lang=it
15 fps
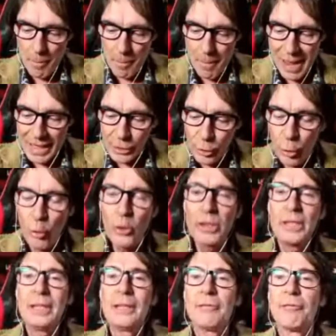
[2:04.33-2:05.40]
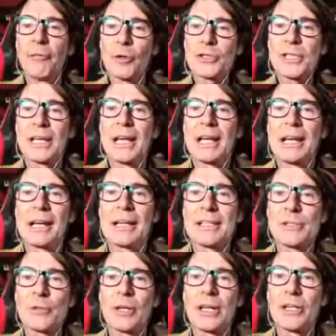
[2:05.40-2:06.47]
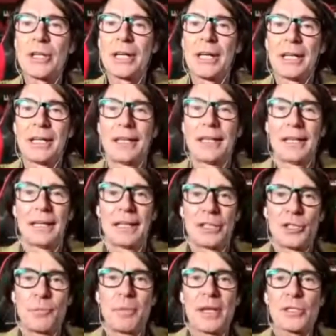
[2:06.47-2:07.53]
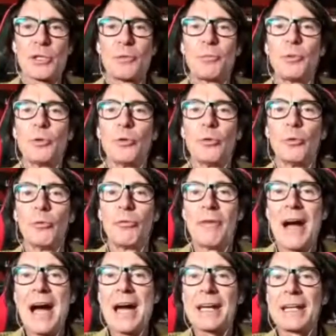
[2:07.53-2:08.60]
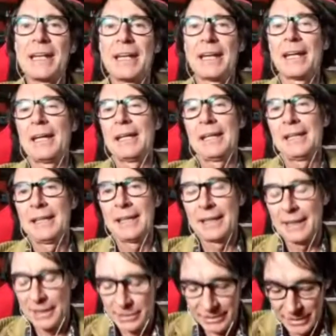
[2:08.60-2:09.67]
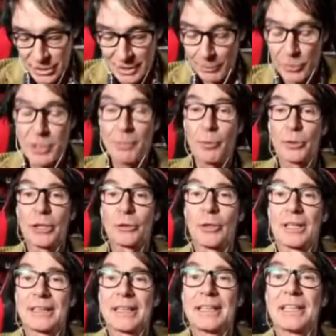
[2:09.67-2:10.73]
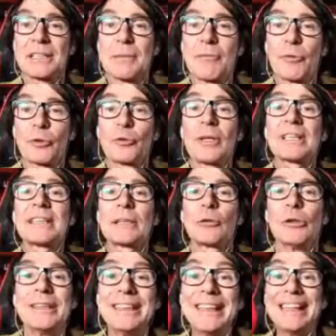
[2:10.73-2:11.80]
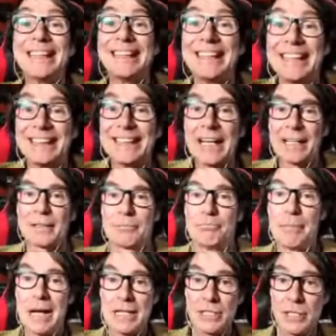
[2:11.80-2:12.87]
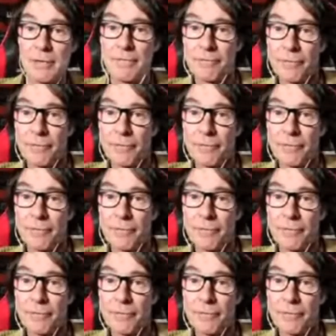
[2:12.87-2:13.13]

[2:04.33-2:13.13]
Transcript: Ma noi forse la, la canzone che, che, che, che, ci piace di più fare e, e, che diciamo ci ha portato anche tantissima fortuna è stato il tiki tiki tac. Baci